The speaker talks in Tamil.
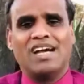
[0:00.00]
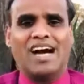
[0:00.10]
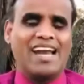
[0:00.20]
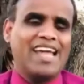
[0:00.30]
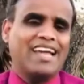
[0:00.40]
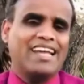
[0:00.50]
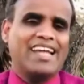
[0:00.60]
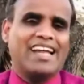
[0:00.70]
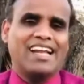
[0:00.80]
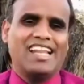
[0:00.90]
அநேக
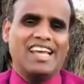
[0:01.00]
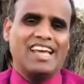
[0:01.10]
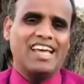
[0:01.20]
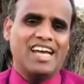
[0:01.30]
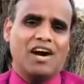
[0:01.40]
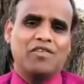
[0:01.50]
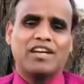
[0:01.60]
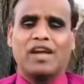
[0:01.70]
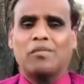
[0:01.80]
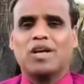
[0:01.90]
நேரங்களிலே
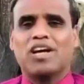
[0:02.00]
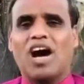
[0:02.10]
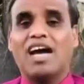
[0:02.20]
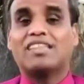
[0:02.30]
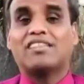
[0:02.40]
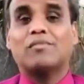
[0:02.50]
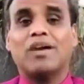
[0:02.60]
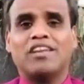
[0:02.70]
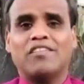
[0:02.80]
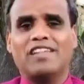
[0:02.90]
அவர் நமக்கு ஆயத்தம்
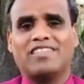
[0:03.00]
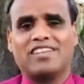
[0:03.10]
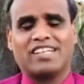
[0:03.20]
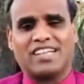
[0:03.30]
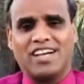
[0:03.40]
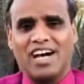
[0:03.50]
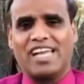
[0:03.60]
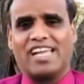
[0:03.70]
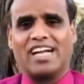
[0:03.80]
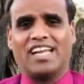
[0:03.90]
பண்ணி வைத்திருக்கிற
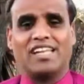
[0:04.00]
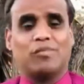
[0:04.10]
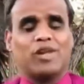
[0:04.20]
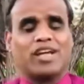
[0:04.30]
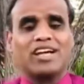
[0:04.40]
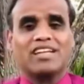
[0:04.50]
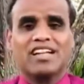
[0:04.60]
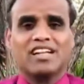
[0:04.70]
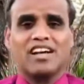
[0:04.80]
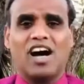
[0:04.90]
காரியங்களை நம்முடைய
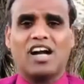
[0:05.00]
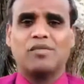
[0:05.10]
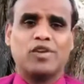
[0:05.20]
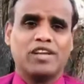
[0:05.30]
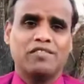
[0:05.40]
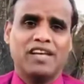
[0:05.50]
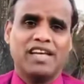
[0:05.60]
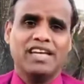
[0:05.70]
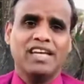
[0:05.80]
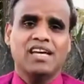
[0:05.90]
கண்கள் காண
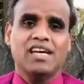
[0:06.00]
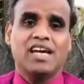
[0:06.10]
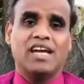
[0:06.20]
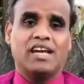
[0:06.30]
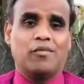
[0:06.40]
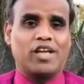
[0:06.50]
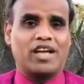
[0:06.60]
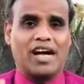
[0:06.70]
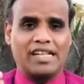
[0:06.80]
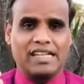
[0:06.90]
முடியவில்லை நம்முடைய
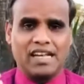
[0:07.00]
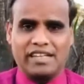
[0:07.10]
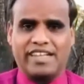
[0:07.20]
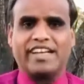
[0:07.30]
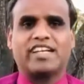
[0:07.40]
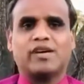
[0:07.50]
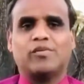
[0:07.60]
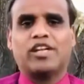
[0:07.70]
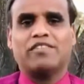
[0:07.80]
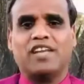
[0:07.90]
காதுகளால் கேட்க
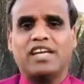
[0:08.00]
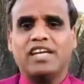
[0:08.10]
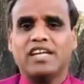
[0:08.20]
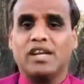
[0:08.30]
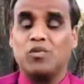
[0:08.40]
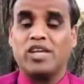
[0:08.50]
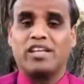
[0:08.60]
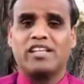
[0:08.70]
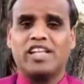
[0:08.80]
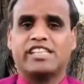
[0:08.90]
முடியவில்லை நம்முடைய
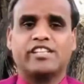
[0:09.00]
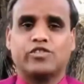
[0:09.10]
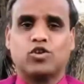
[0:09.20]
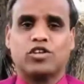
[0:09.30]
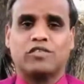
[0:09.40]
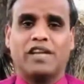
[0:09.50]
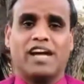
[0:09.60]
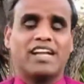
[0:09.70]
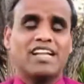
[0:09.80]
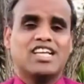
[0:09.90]
இருதயத்தை தோன்றவில்லை
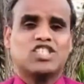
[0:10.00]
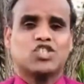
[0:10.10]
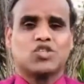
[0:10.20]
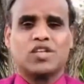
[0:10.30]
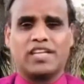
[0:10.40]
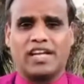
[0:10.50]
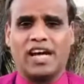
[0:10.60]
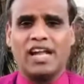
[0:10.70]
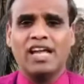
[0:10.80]
ஆனால் இயேசு சொல்கிறார்